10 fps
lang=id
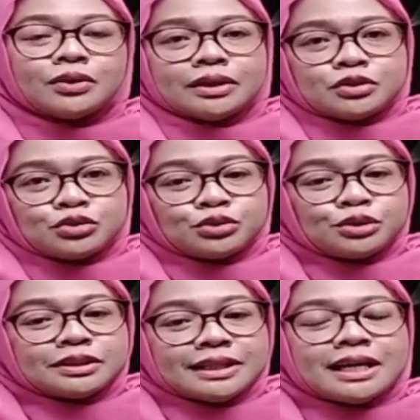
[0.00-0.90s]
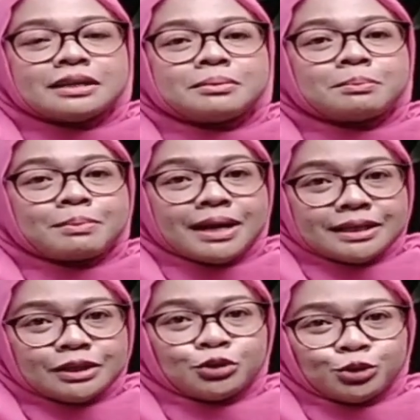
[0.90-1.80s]
oleh Sultan
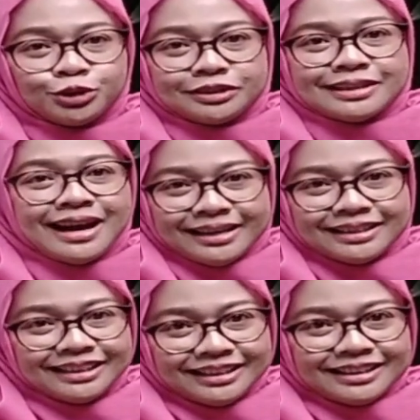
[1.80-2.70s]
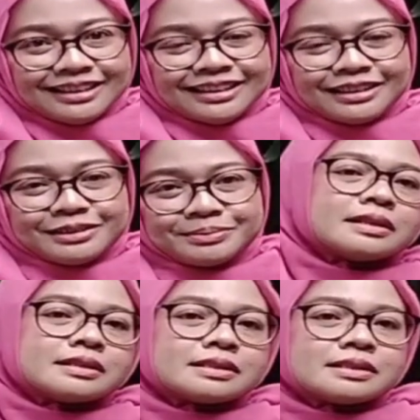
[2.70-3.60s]
Malik Kudahir.
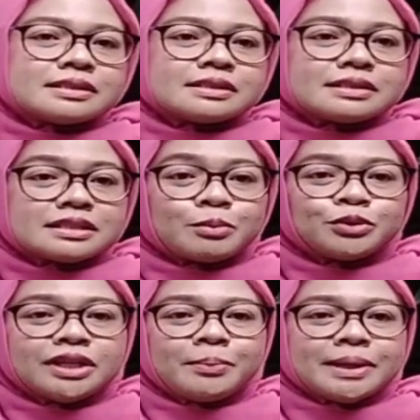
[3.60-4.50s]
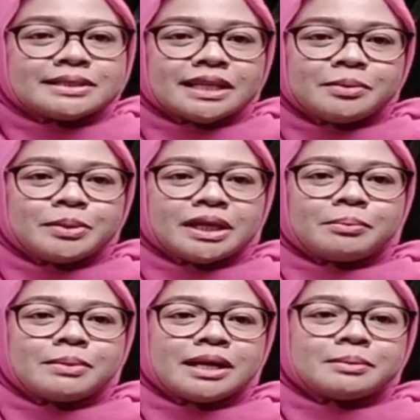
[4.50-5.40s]
Samudra Pasai
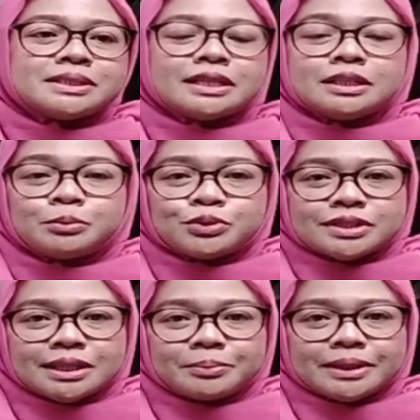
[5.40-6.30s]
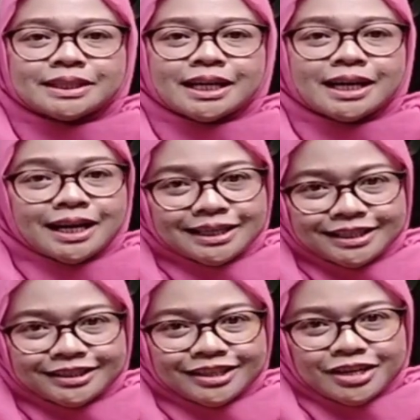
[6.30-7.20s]
berkembang menjadi pusat perdagangan
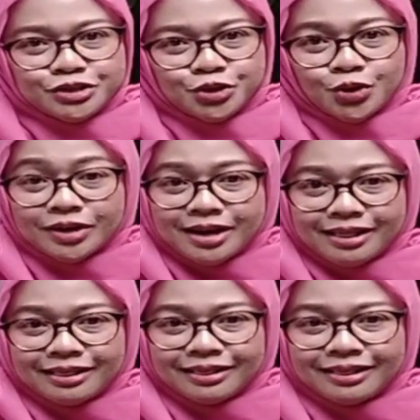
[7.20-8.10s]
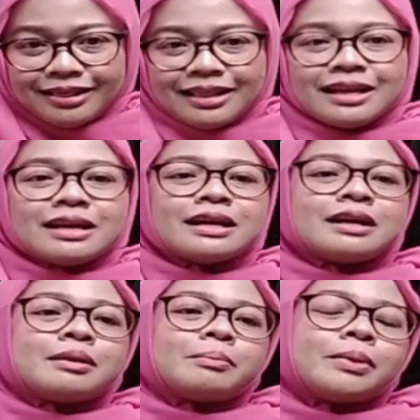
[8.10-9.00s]
internasional.
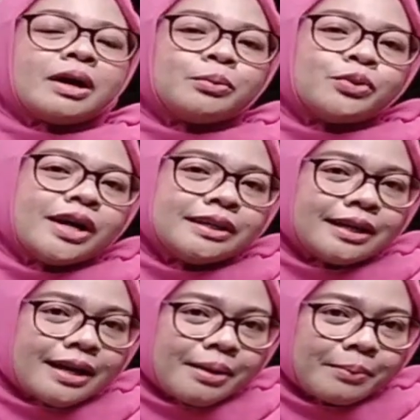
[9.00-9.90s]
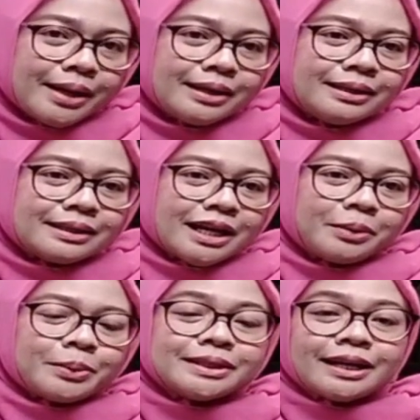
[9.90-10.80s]
Pelabuhannya ramai dengan
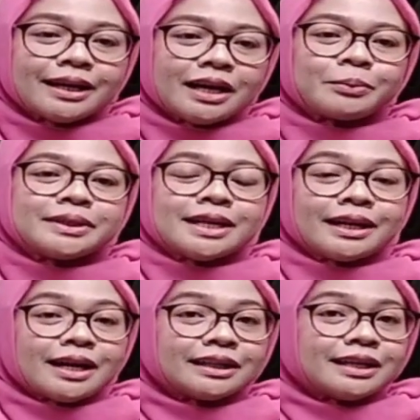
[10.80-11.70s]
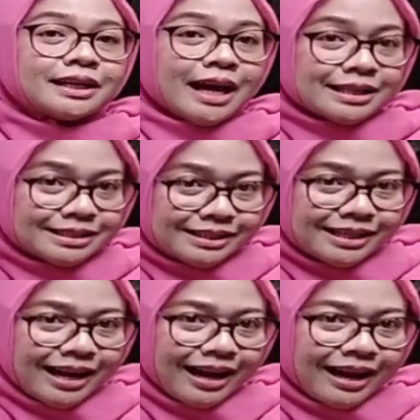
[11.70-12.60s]
pedagang-pedagang dari
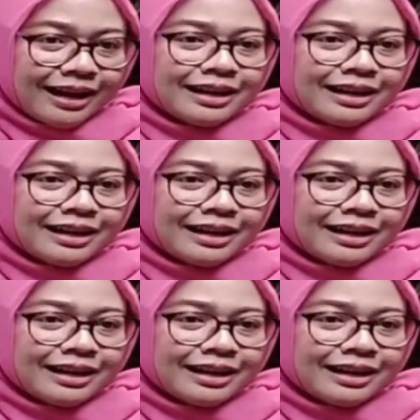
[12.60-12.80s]
Asia,